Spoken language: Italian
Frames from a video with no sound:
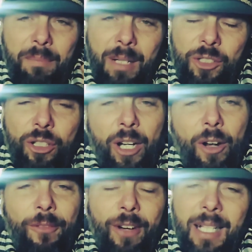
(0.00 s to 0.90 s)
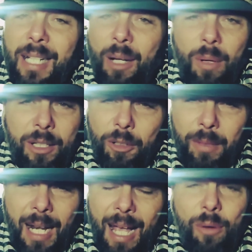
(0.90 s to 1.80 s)
che mi girerò fra i 3-4
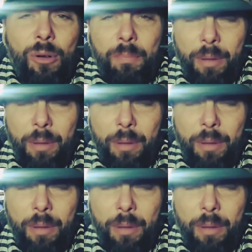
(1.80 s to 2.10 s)
mila euro